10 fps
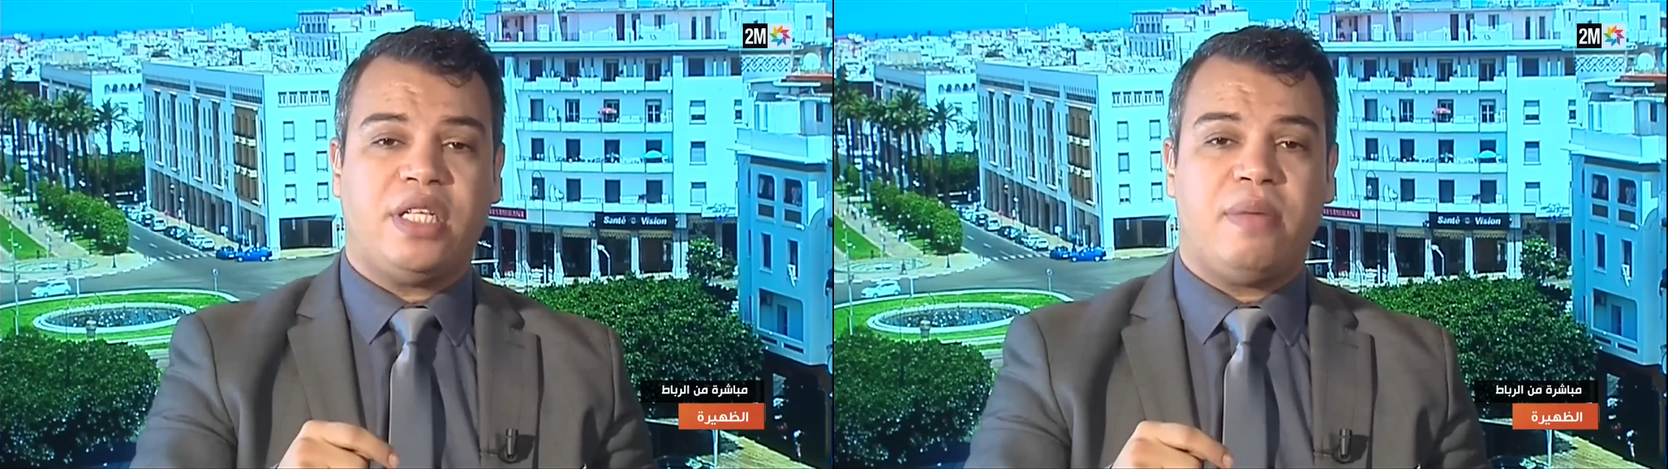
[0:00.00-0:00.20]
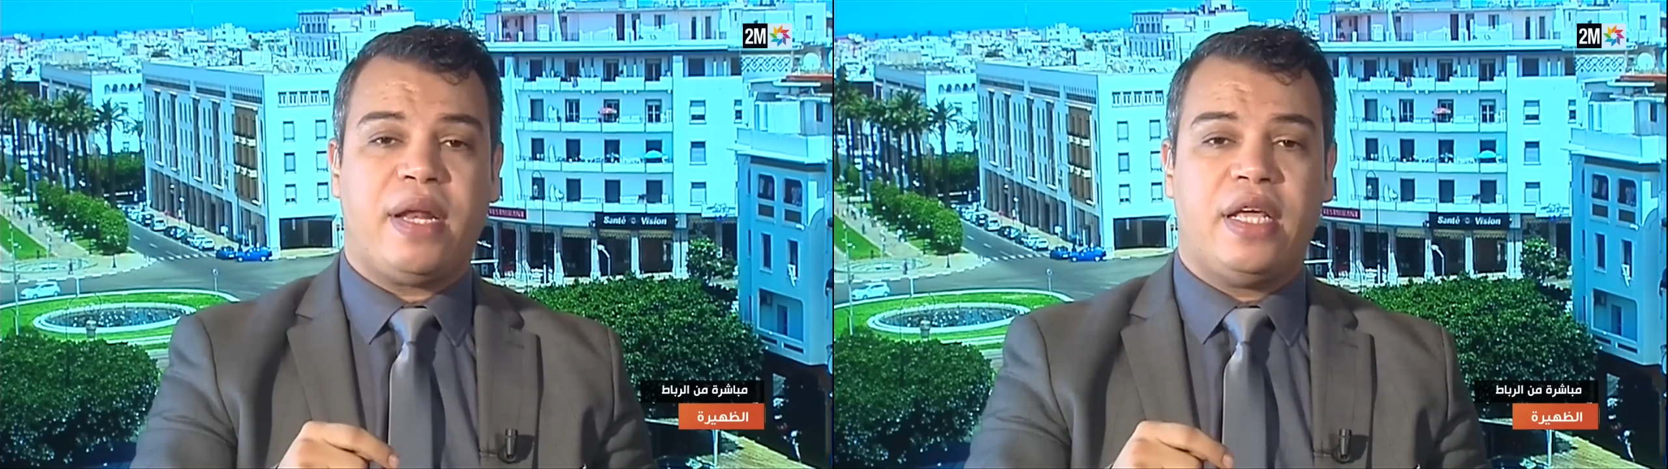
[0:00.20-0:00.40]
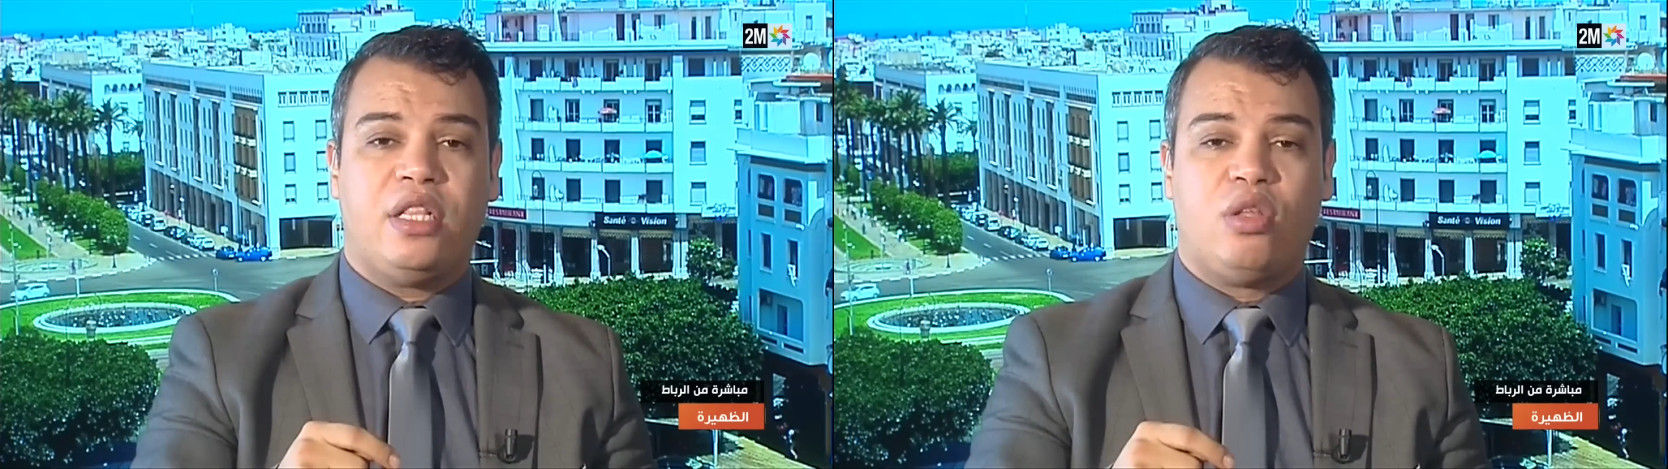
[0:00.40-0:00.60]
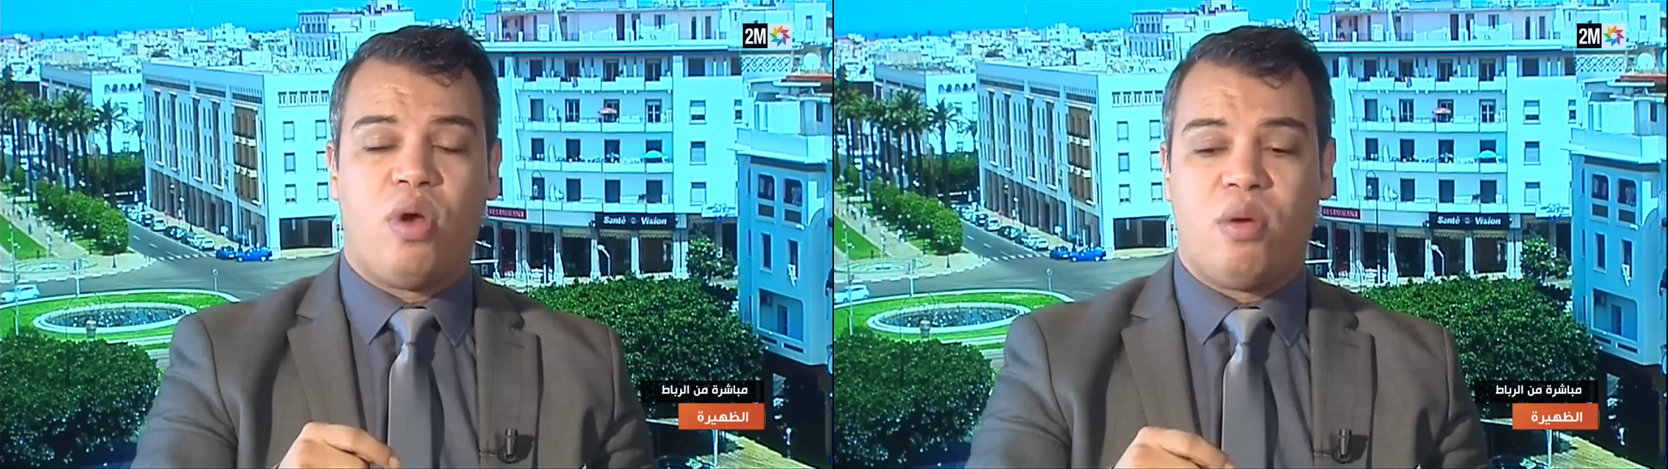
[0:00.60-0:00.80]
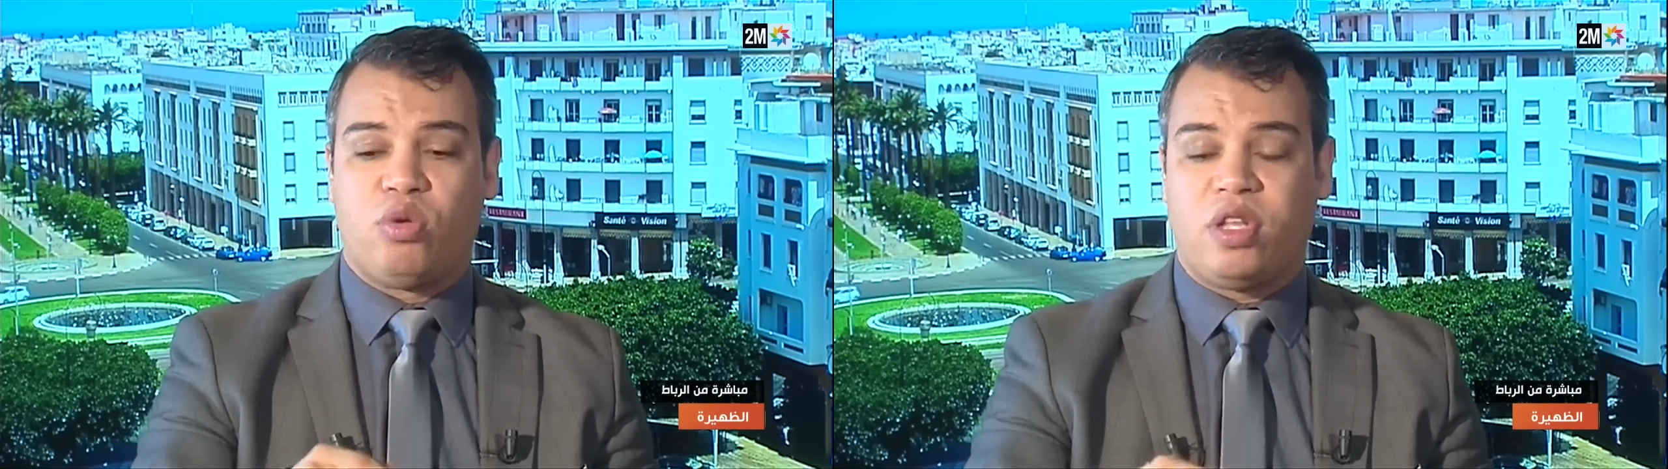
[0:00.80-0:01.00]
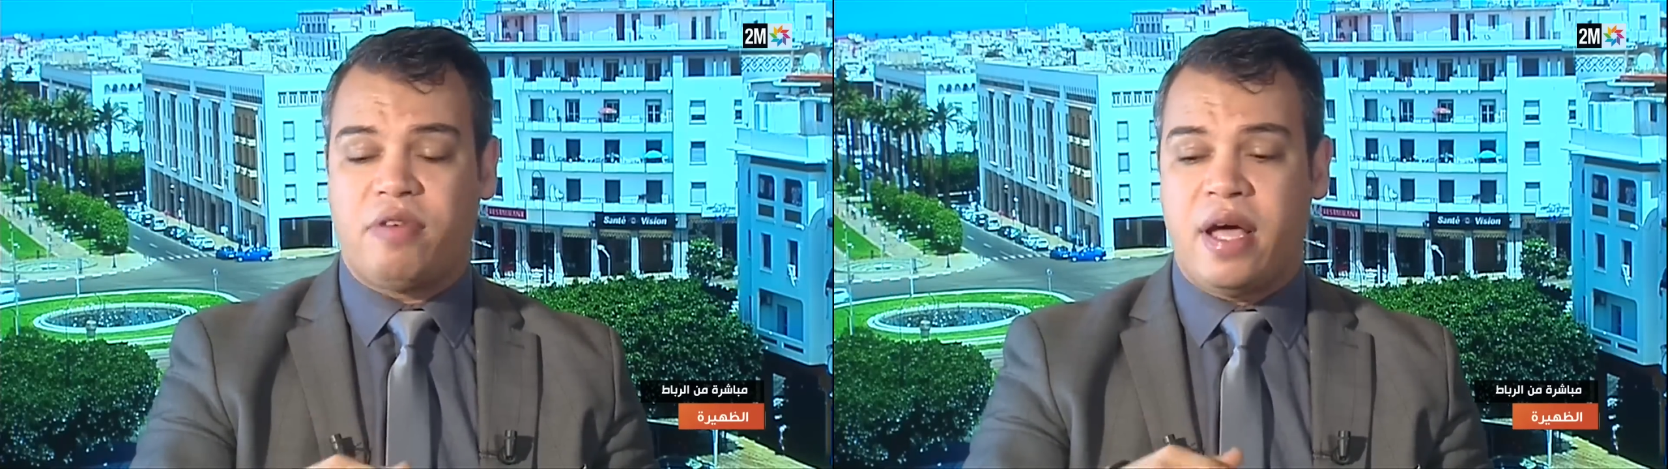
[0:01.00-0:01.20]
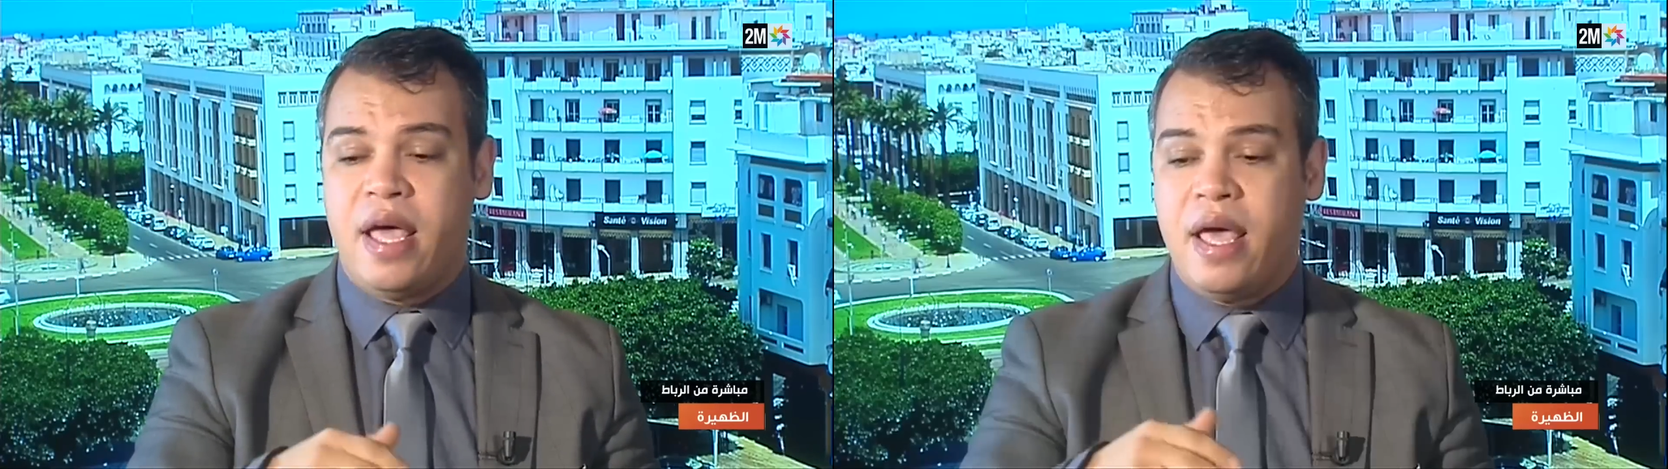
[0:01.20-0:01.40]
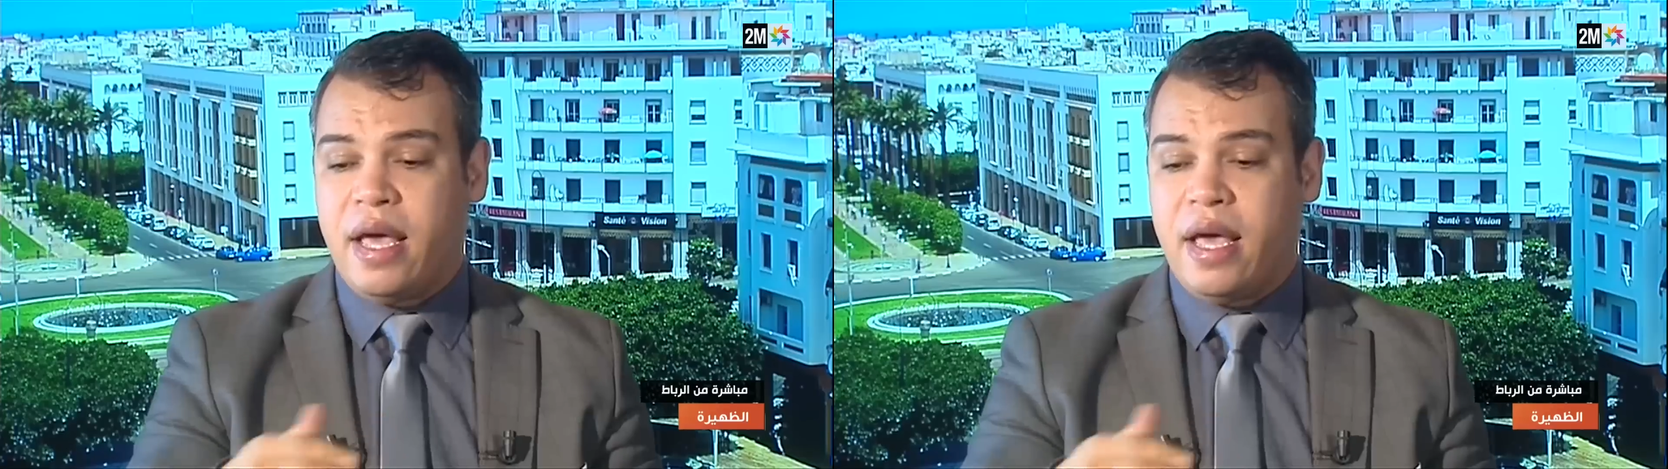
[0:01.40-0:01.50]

باعتباره الدولة المضيفة